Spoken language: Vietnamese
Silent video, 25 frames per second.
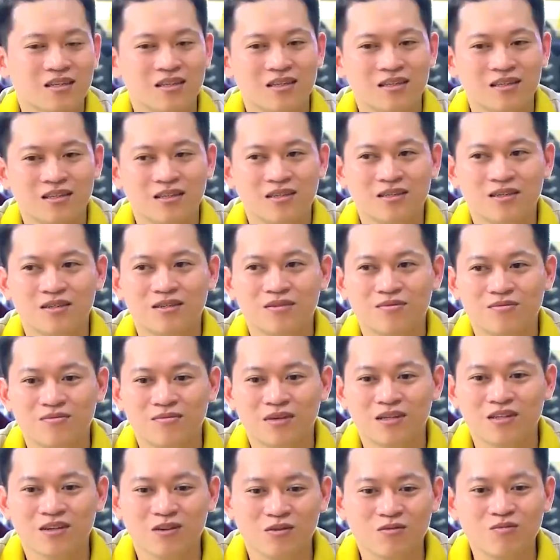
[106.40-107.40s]
thì uh,
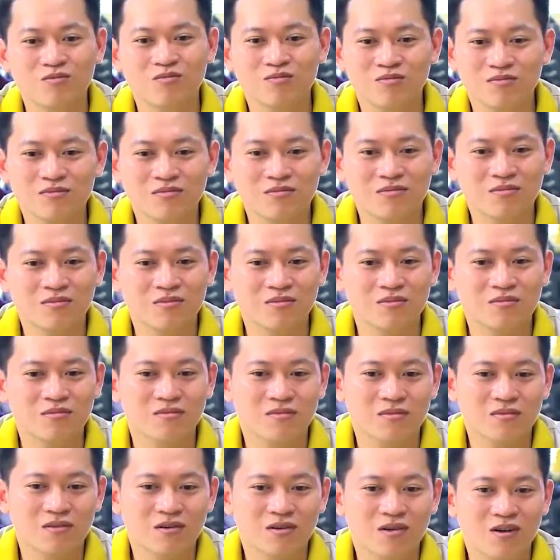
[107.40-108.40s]
mình cũng
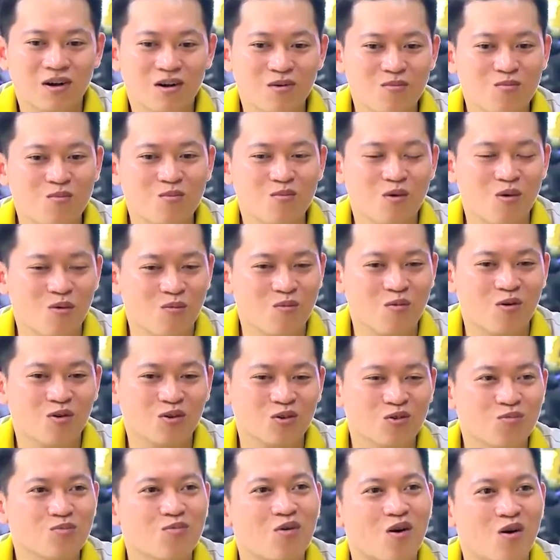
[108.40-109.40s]
ừ, có một
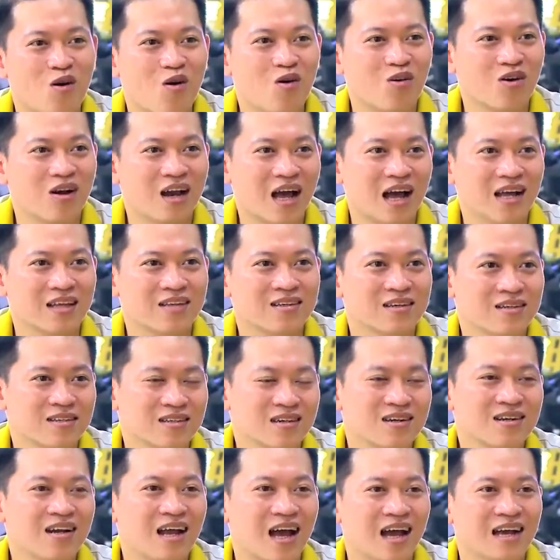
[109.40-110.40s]
một chút bồi hồi lại nhớ,
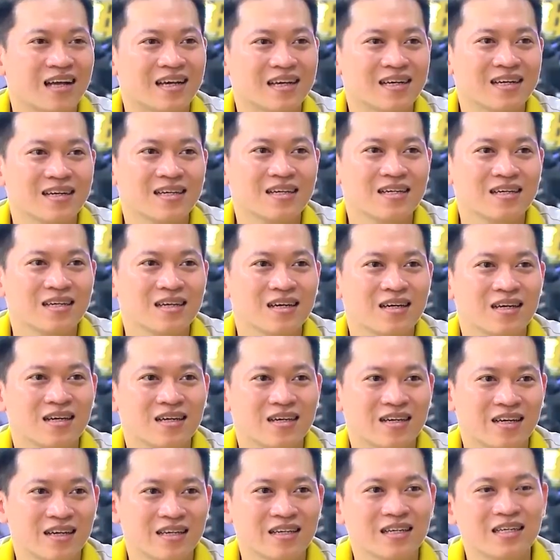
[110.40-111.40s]
nhớ lại cái cái
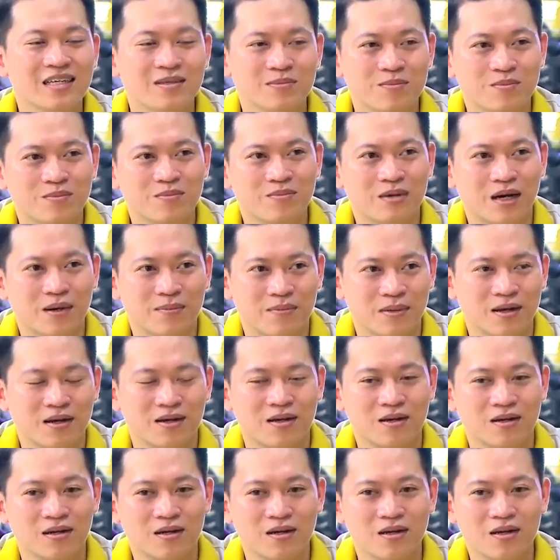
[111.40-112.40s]
kỷ niệm mà
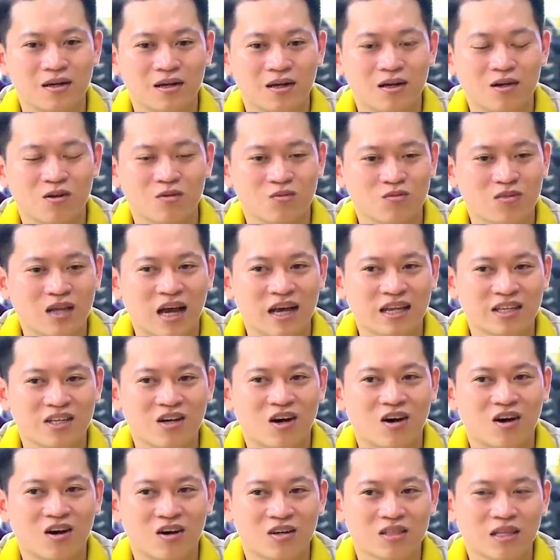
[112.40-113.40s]
mà cùng thầy
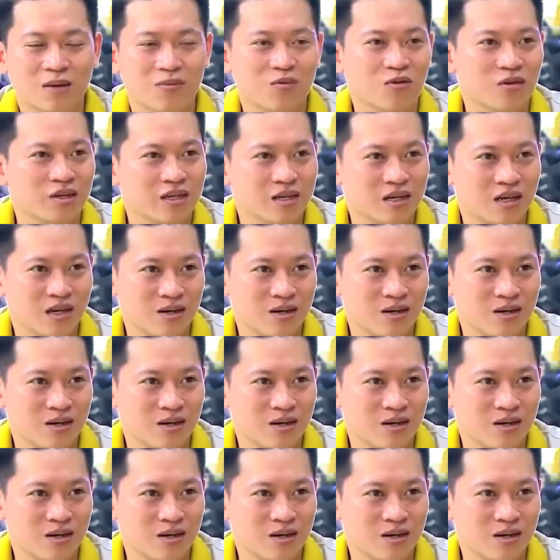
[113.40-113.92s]
trò tập luyện